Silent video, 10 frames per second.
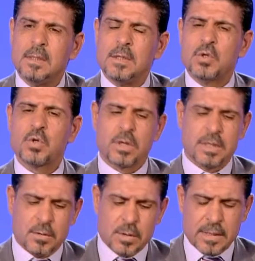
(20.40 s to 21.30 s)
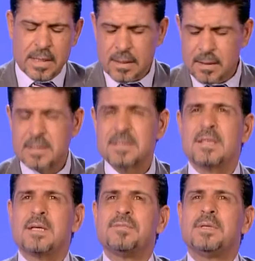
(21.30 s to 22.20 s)
شكرا اولا على
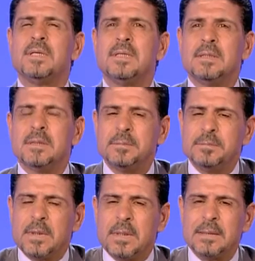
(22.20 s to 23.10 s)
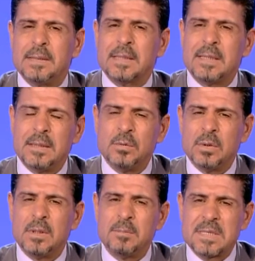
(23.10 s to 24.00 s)
الاستضافه آه، أن نرى أنه
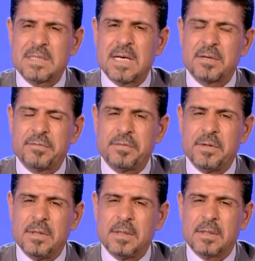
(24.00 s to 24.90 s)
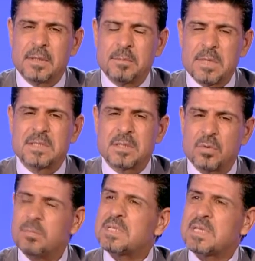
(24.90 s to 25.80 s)
المسار في آه، مصر
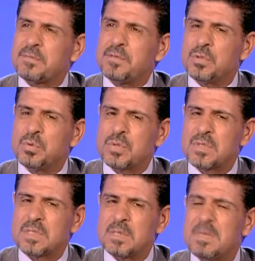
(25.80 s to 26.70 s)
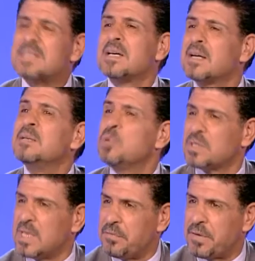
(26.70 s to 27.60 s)
والمسار في تونس مساران
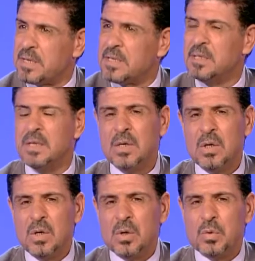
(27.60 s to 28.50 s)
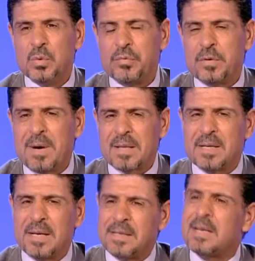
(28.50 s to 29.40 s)
مختلفان واو. وفي بعض
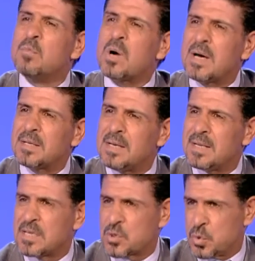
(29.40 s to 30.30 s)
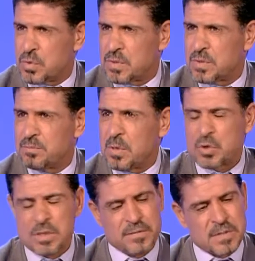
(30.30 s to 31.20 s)
الأحيان المقارنة لا تجوز
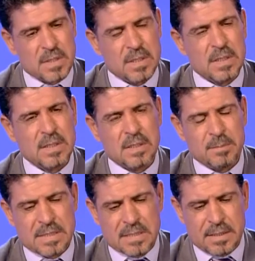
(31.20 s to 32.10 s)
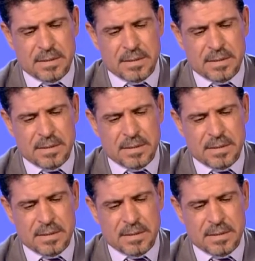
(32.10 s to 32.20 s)
ماهوش نفس المسار